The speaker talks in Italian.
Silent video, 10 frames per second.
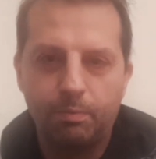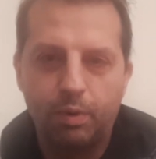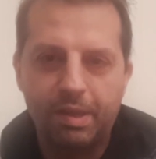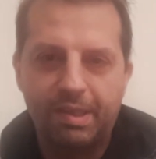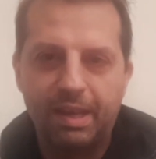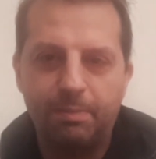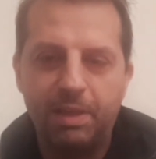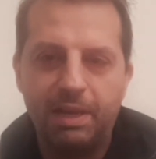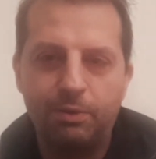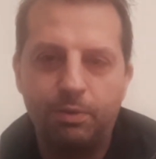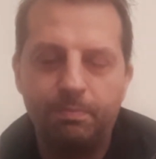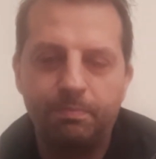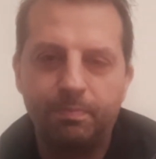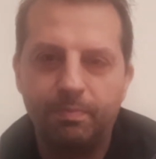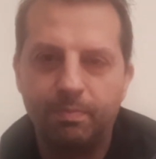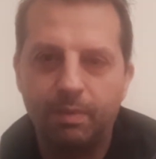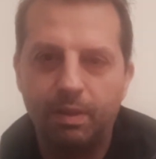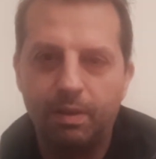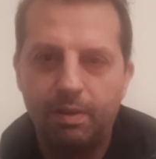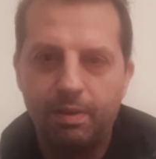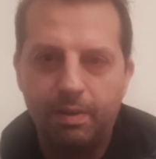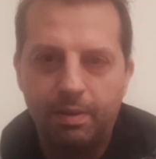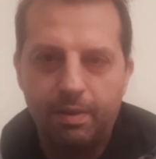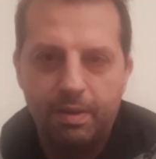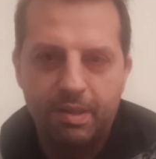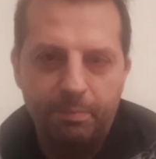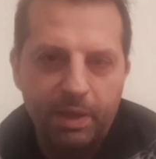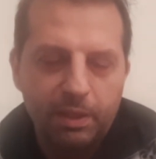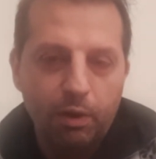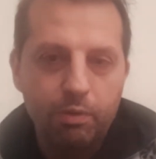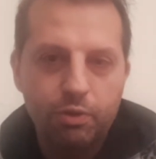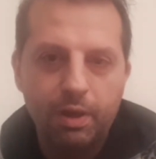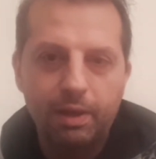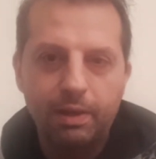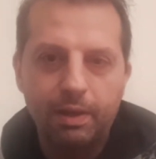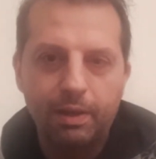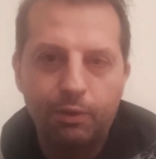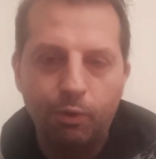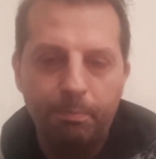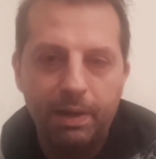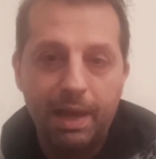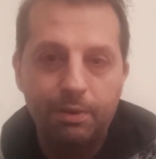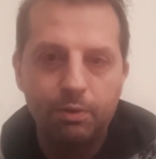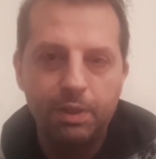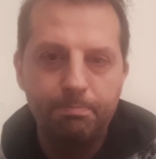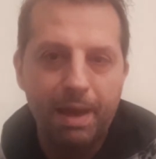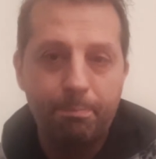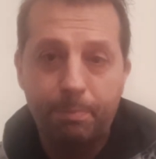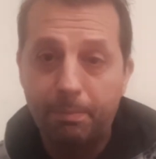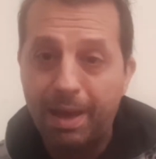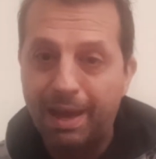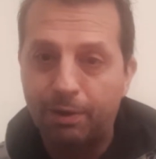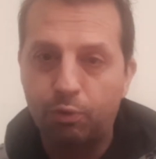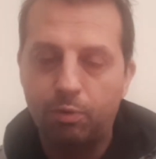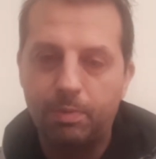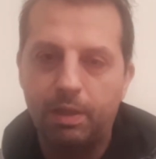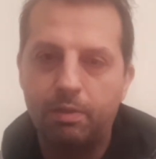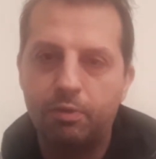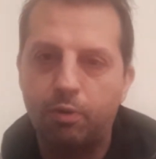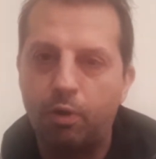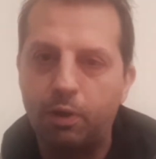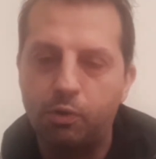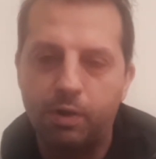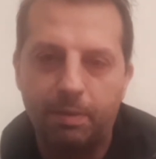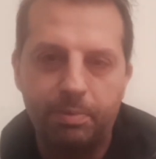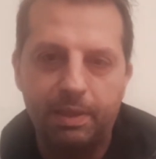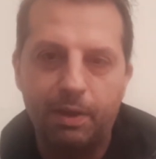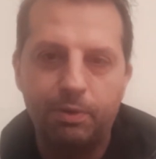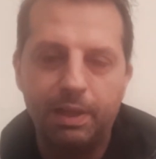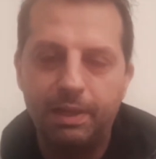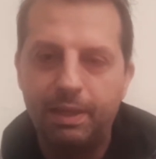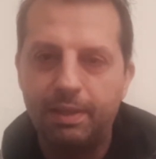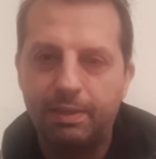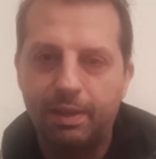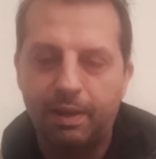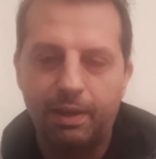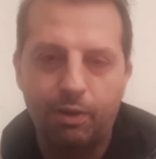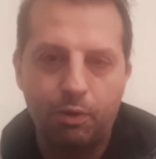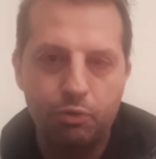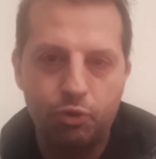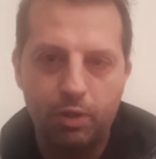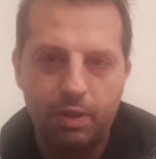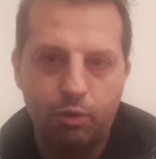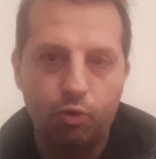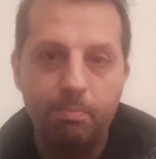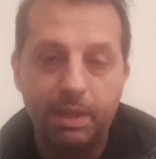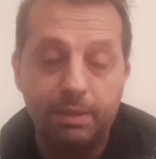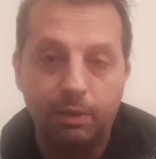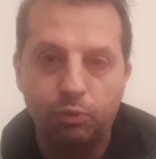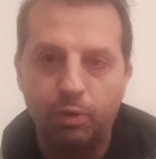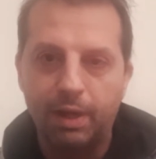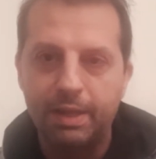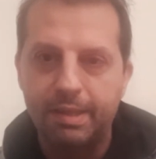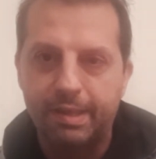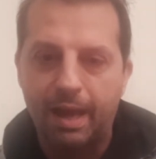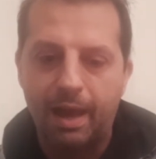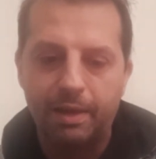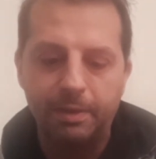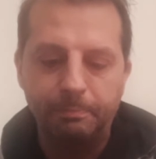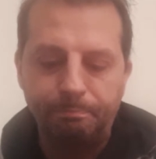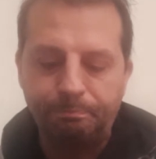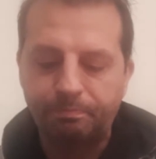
Buonasera Milano. Sapete, oggi è il compleanno di Beppe Bergomi, storico capitano dell'Inter e oggi commentatore di Sky.